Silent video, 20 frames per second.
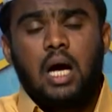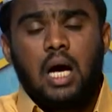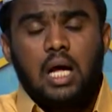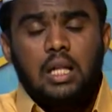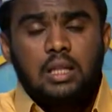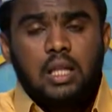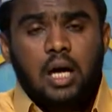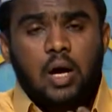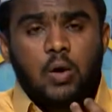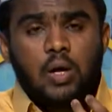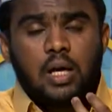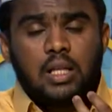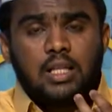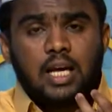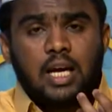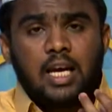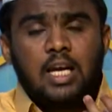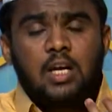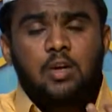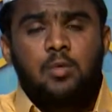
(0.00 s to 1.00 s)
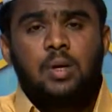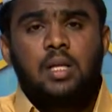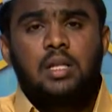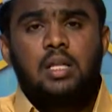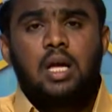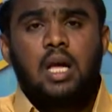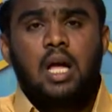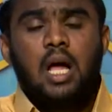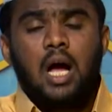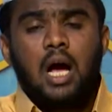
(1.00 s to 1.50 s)
அல்லாஹுடைய அந்த
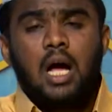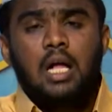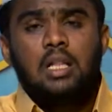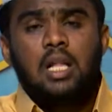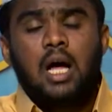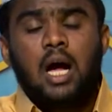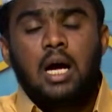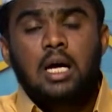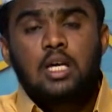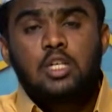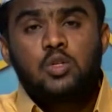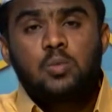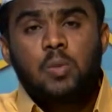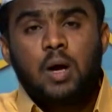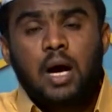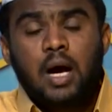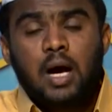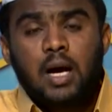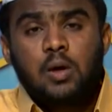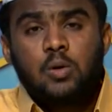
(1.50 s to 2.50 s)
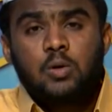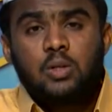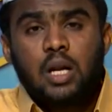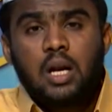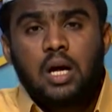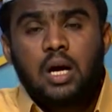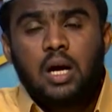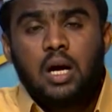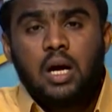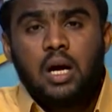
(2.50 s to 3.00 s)
ஹெக்குமத்தை அல்லாஹாக்கு
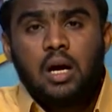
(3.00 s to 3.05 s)
தலா